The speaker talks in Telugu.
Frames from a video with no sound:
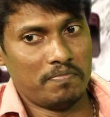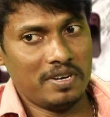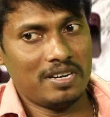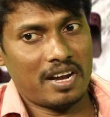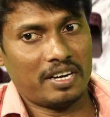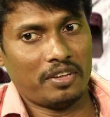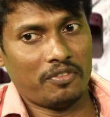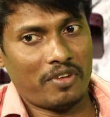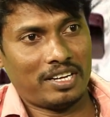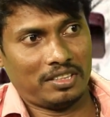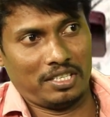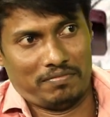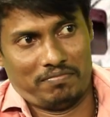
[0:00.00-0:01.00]
మీలాంటి
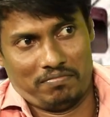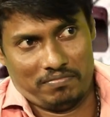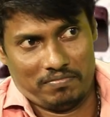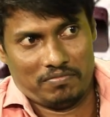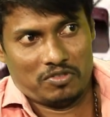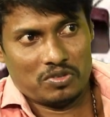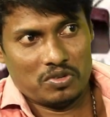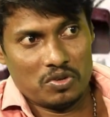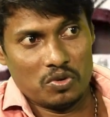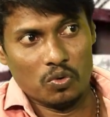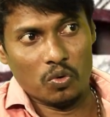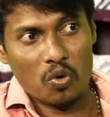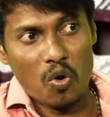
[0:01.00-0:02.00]
వ్యక్తి
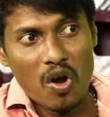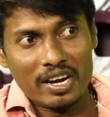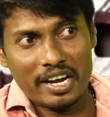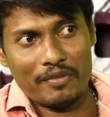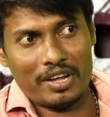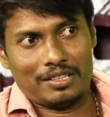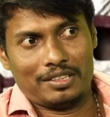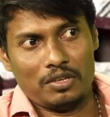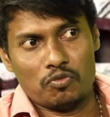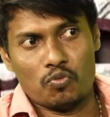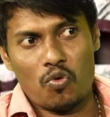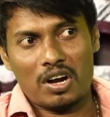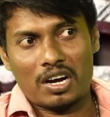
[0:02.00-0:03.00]
గోల్డెన్ వ్యక్తి
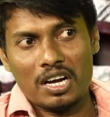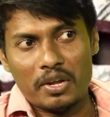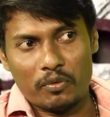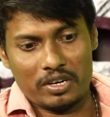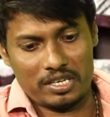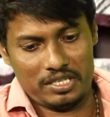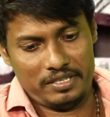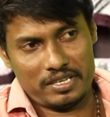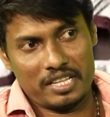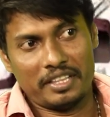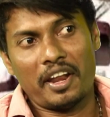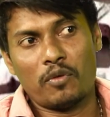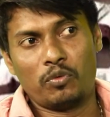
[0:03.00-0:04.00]
ఒక్కళ్ళే ఉండాలి
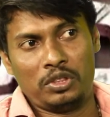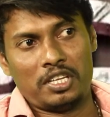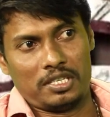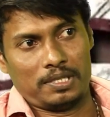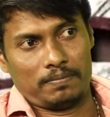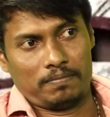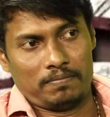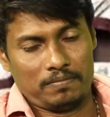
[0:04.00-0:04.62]
అది నా ఉద్దేశం